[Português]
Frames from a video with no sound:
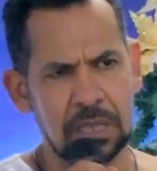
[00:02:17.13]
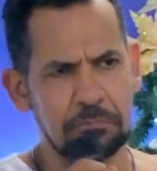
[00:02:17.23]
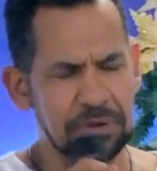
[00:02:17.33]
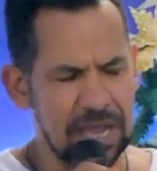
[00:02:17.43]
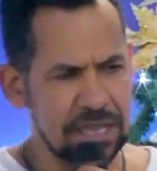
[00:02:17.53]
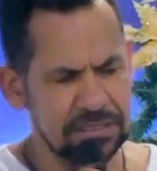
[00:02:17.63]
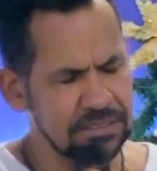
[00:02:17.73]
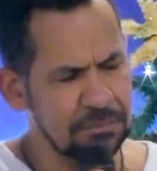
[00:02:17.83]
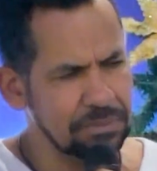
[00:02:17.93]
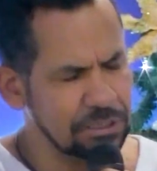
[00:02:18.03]
para
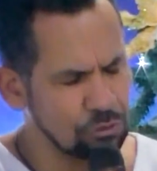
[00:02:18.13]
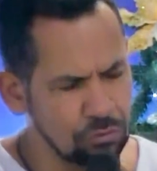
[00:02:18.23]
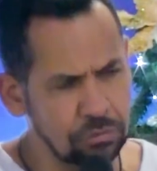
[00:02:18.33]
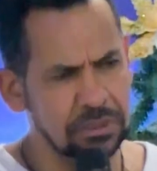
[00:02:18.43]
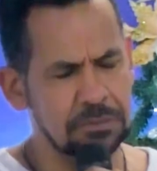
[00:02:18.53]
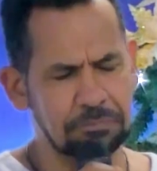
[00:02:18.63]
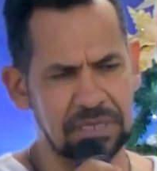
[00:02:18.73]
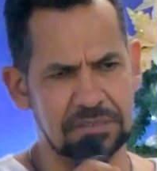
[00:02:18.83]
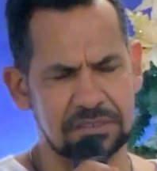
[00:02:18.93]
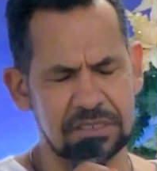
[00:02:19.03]
receber tudo que
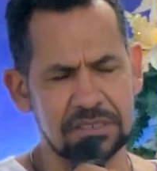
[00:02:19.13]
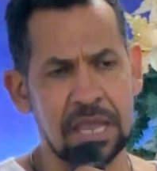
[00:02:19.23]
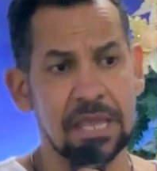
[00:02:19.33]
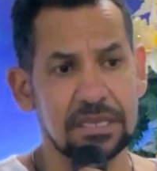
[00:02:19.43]
precisa